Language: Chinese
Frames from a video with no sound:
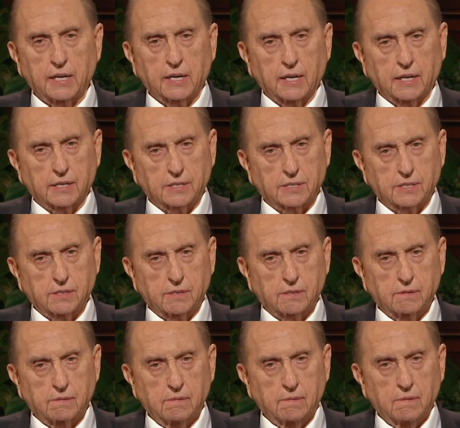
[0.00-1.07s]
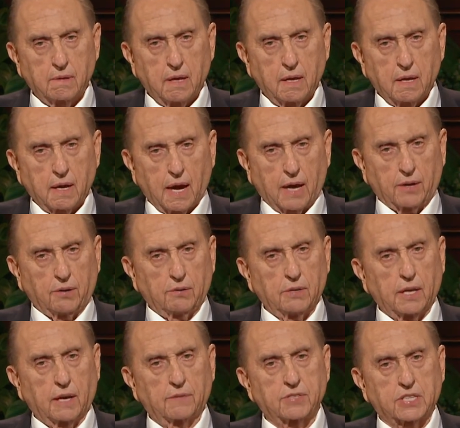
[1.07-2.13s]
那位创造我们、
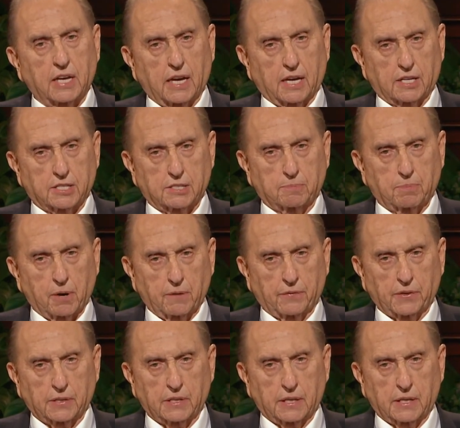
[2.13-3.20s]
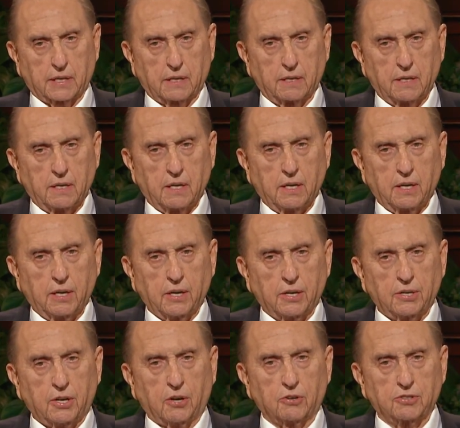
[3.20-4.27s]
又爱我们的神，
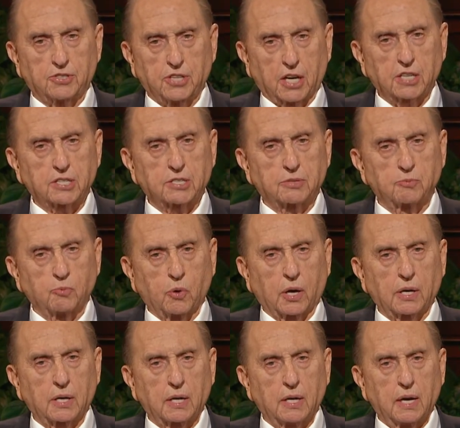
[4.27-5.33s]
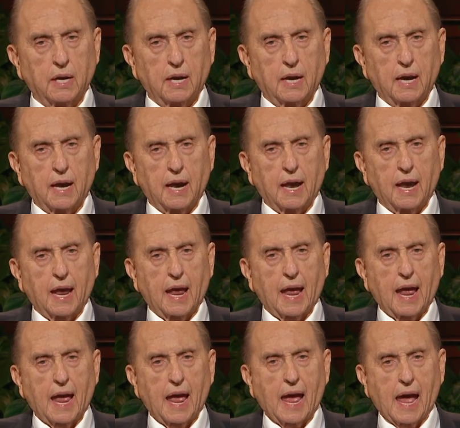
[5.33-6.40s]
完全知道我们
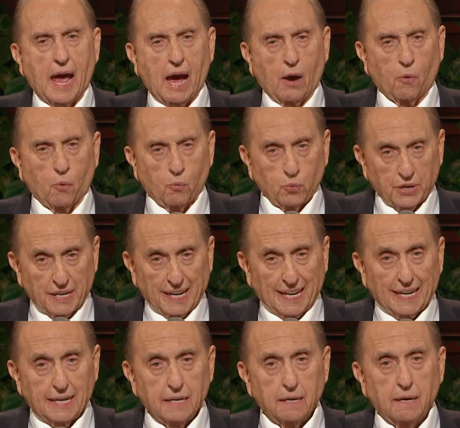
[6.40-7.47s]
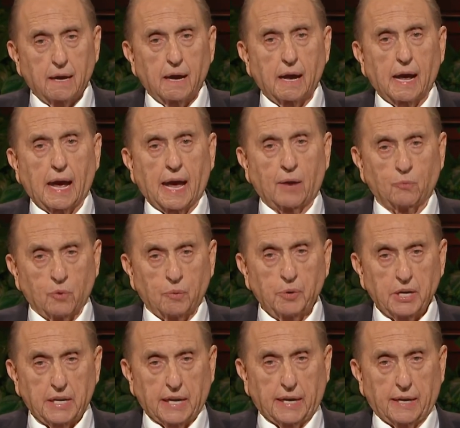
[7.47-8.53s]
要怎么样去过生活，
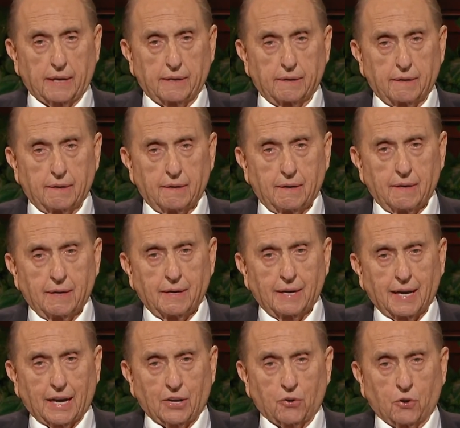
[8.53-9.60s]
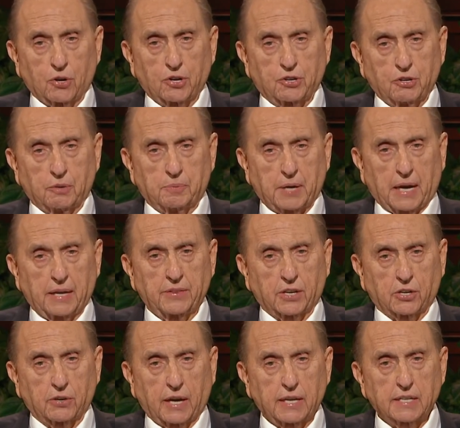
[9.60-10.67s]
才能获得最大的
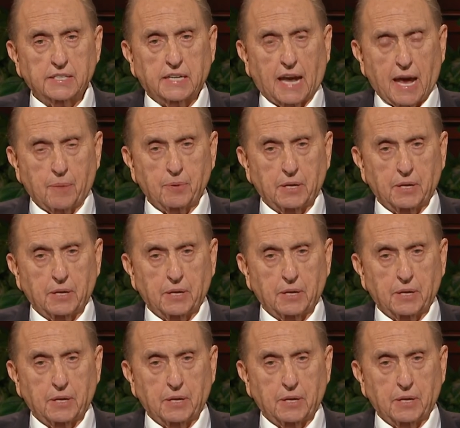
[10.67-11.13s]
幸福。